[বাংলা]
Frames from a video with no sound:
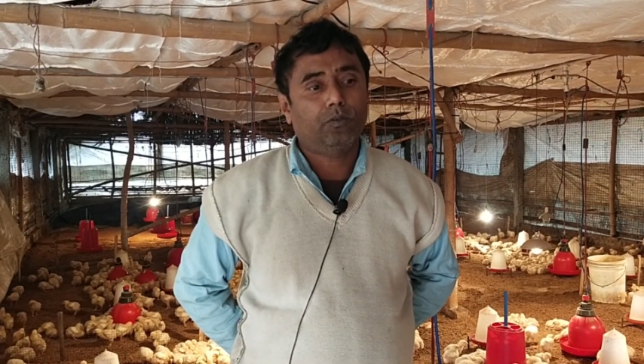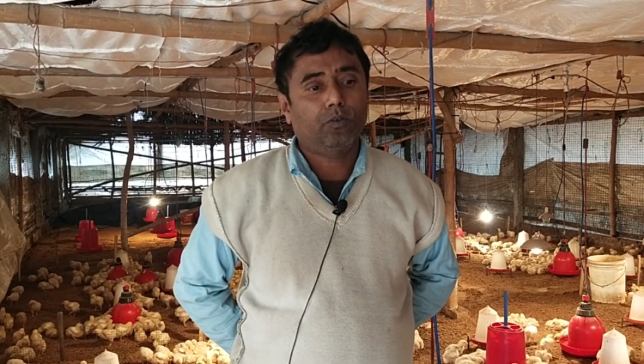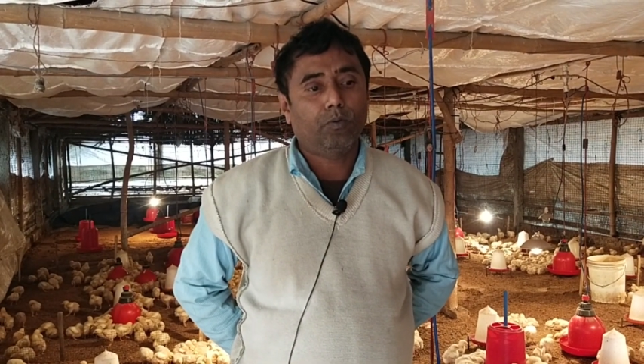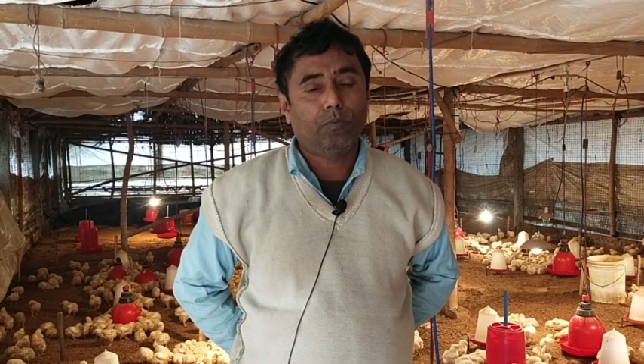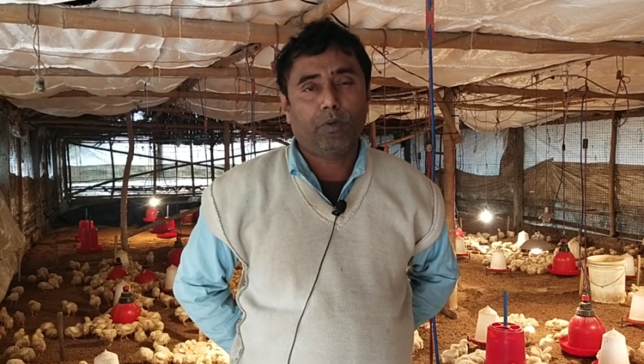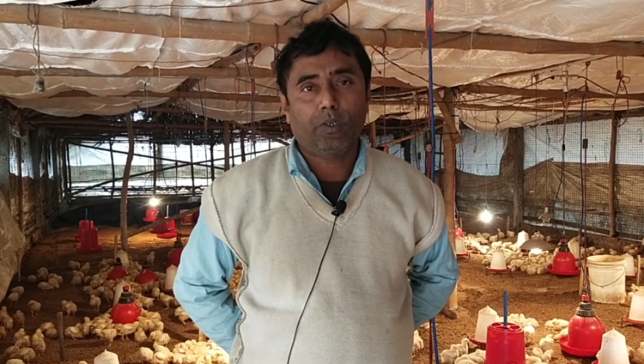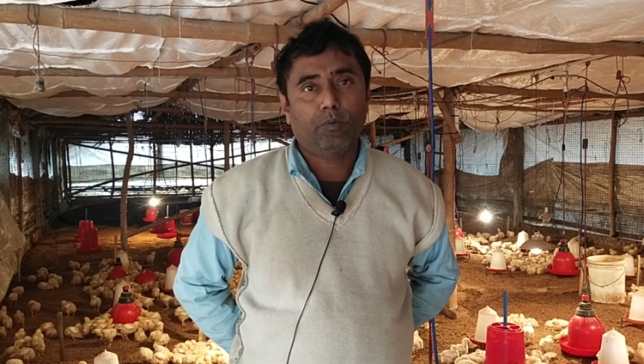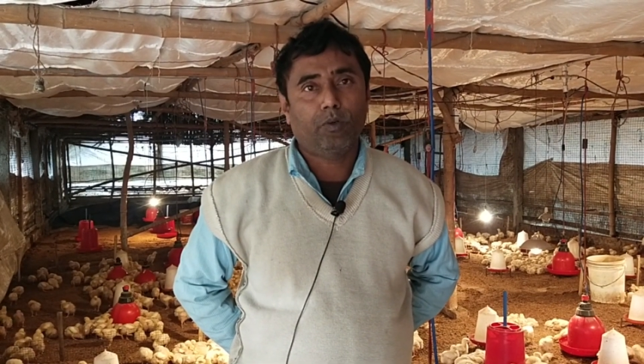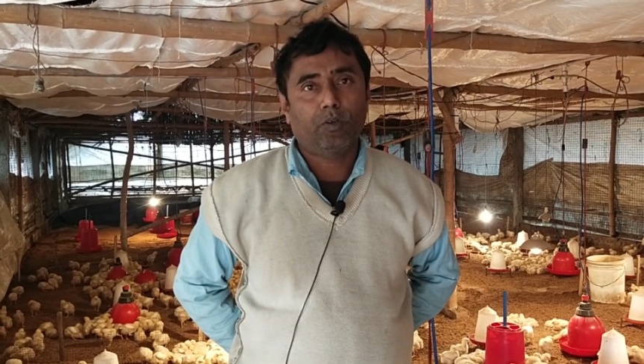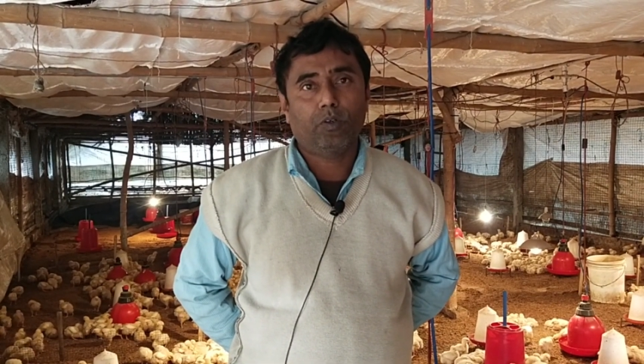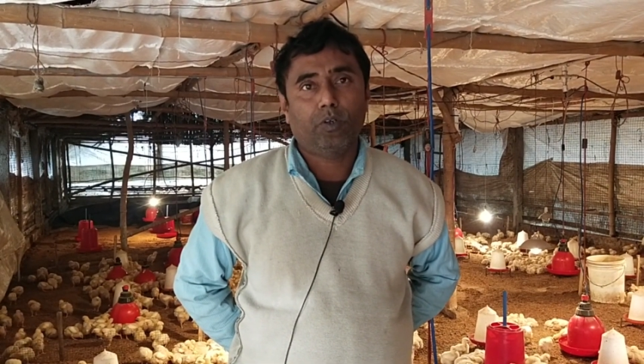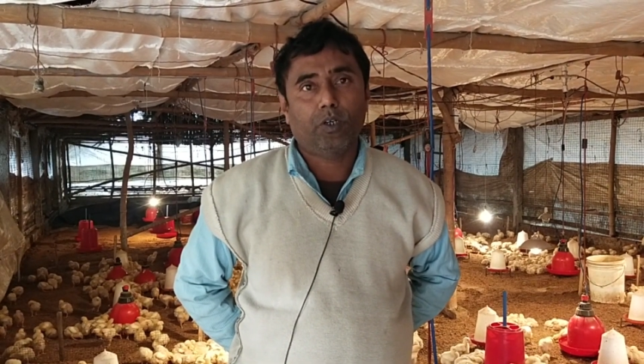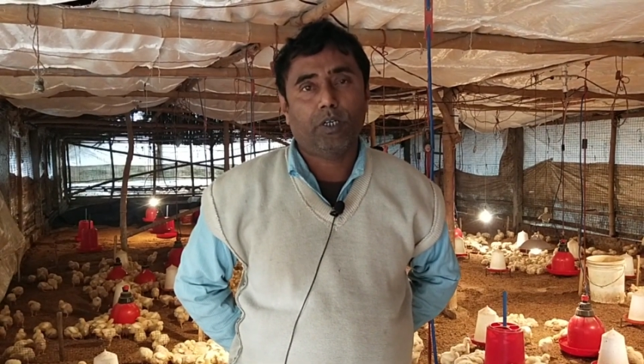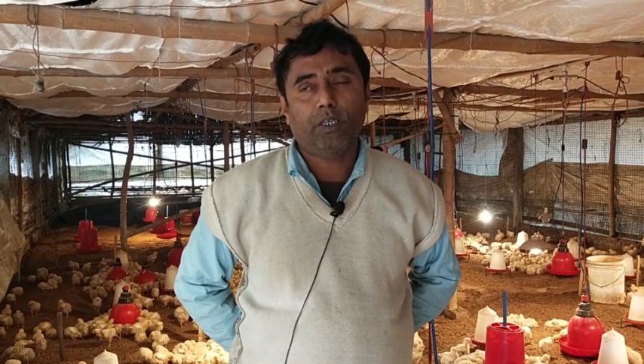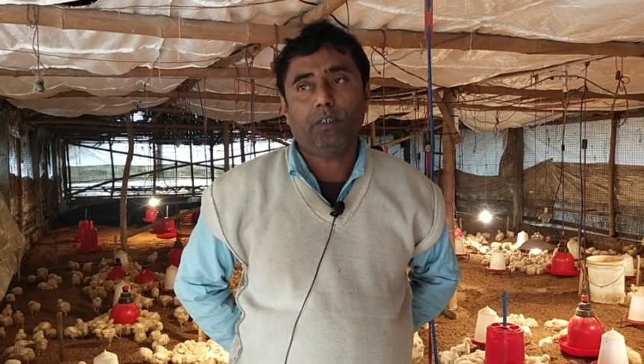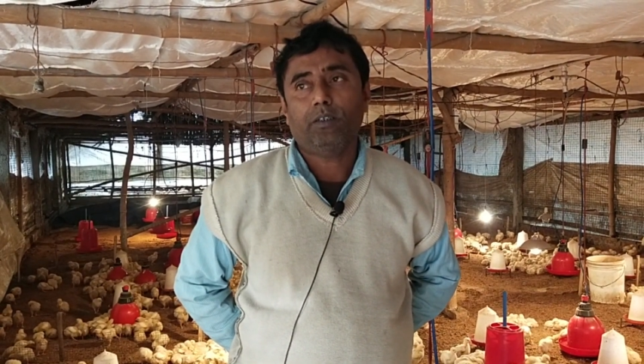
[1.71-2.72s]
কোম্পানি বহন
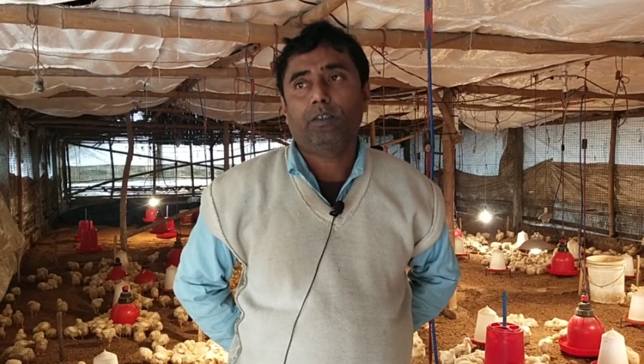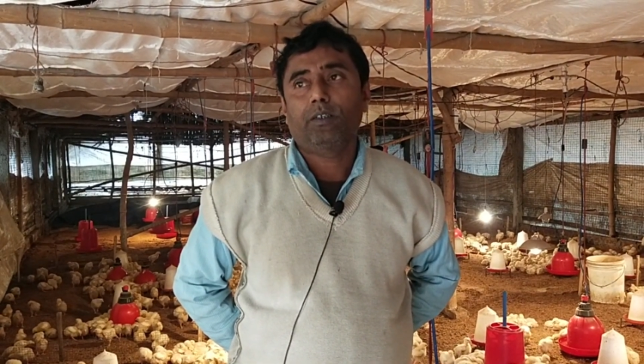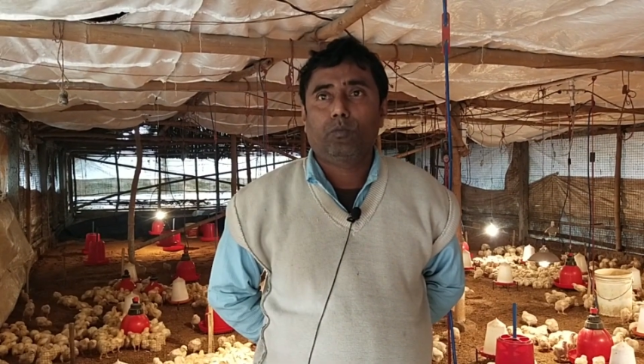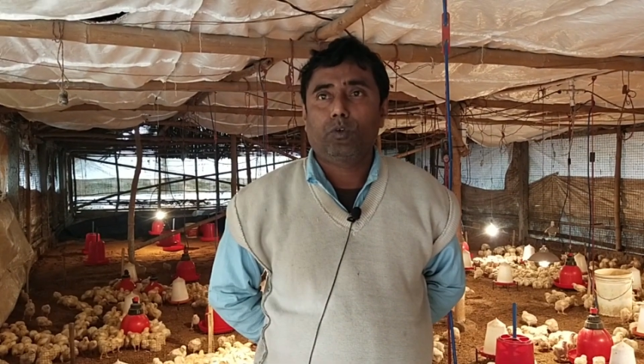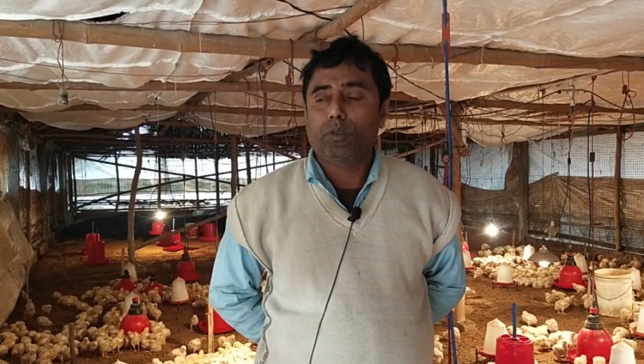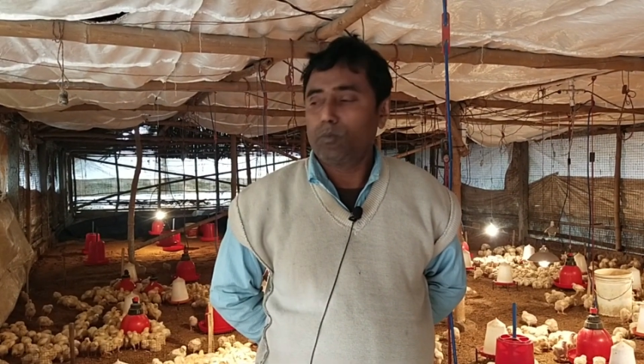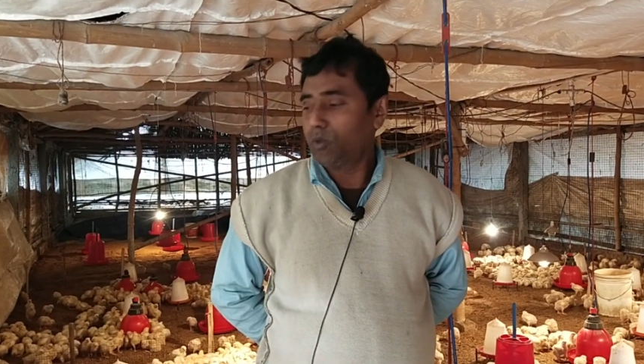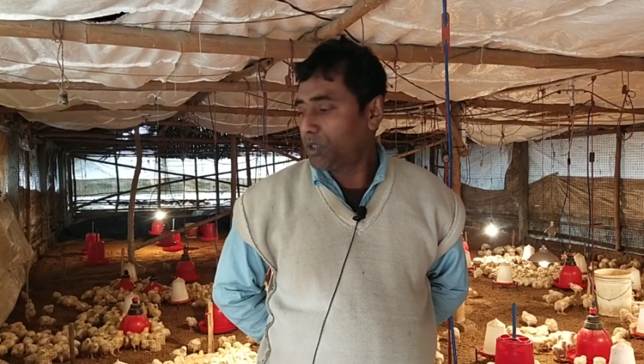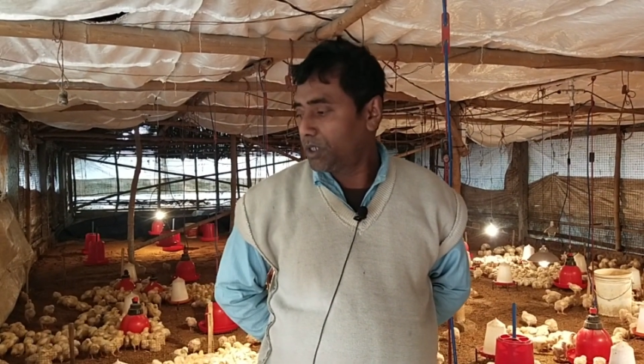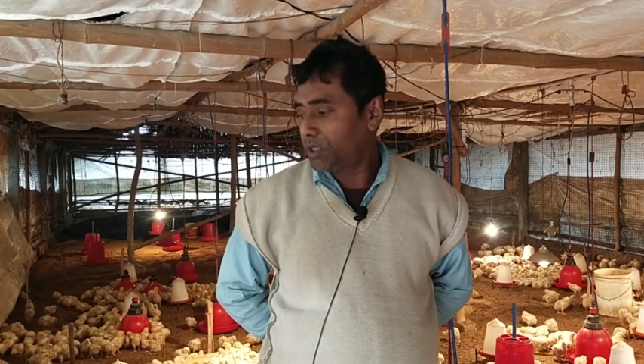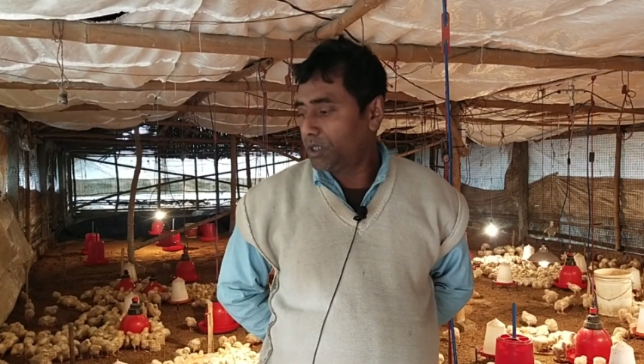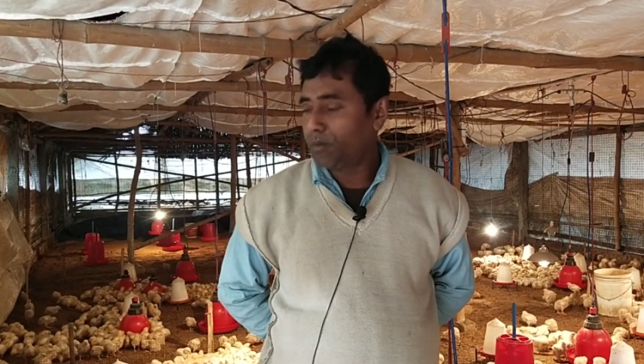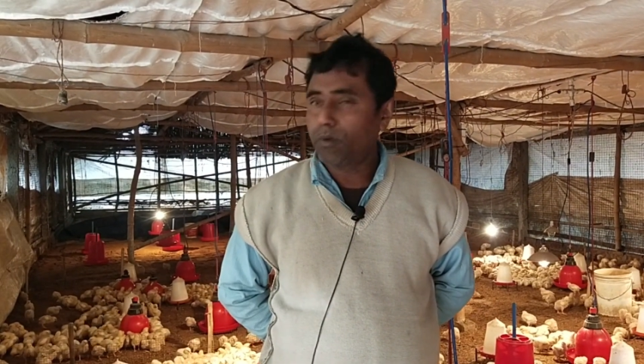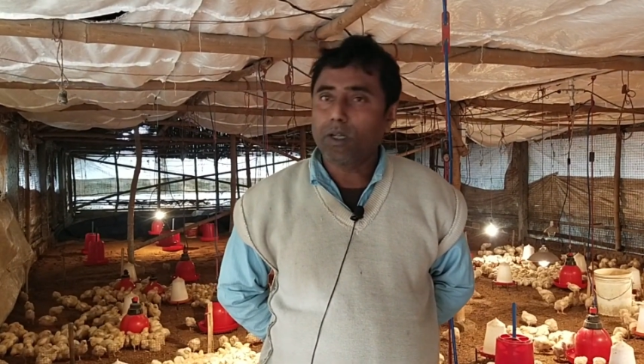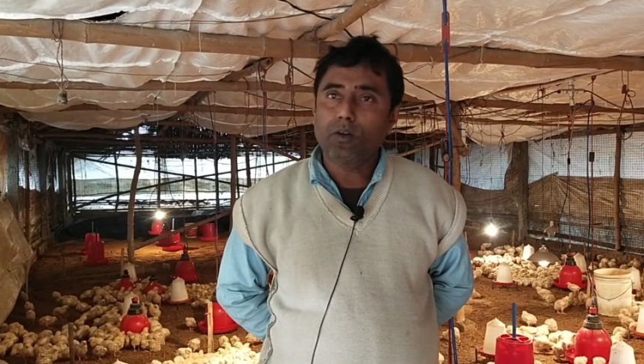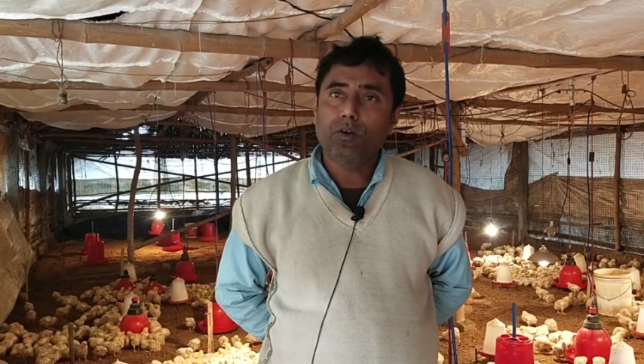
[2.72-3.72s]
করে মোটামুটি
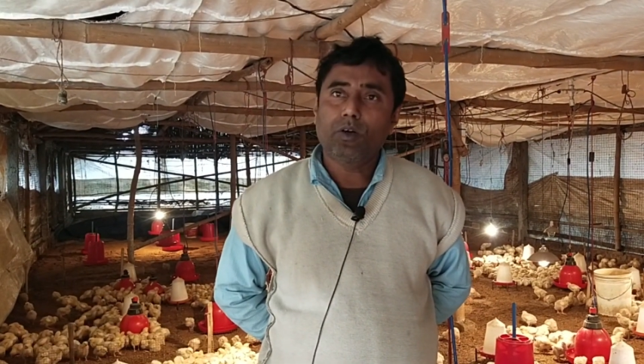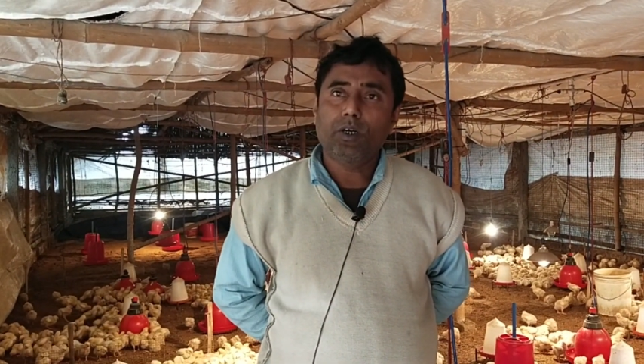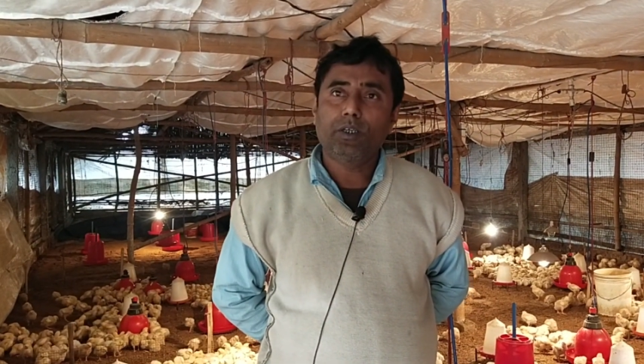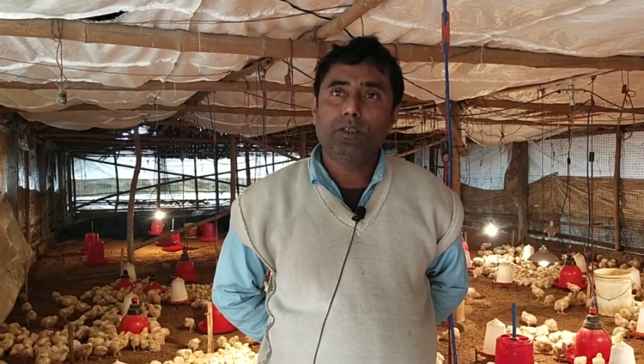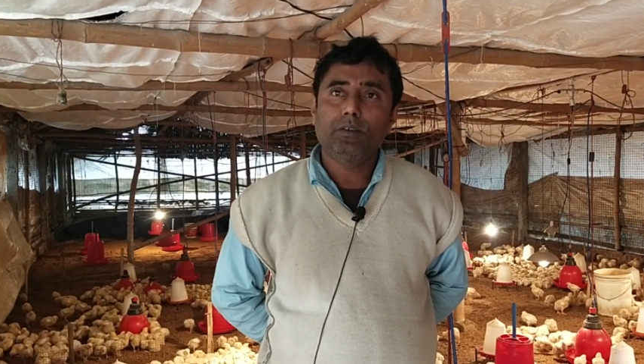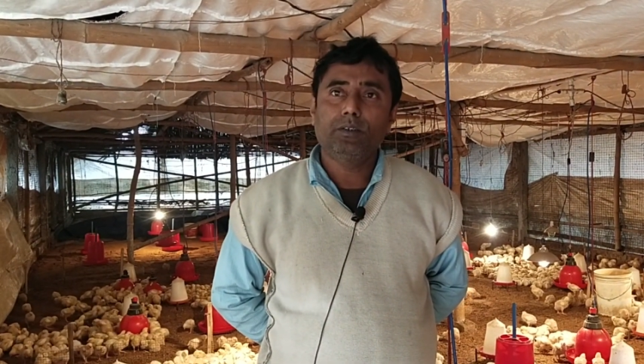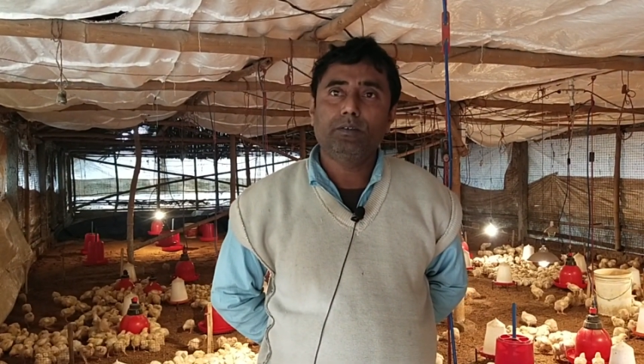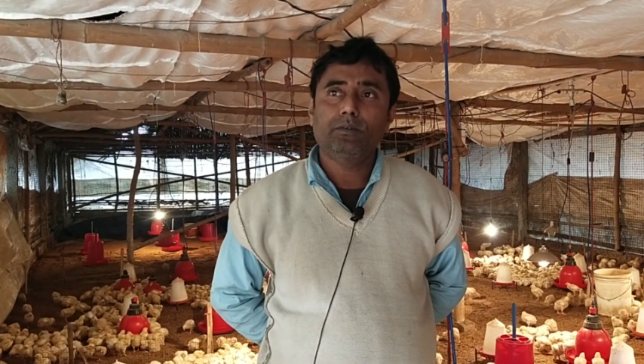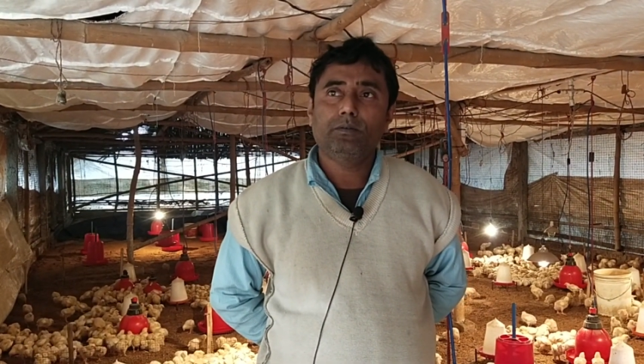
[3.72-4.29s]
যদি ভালো হয়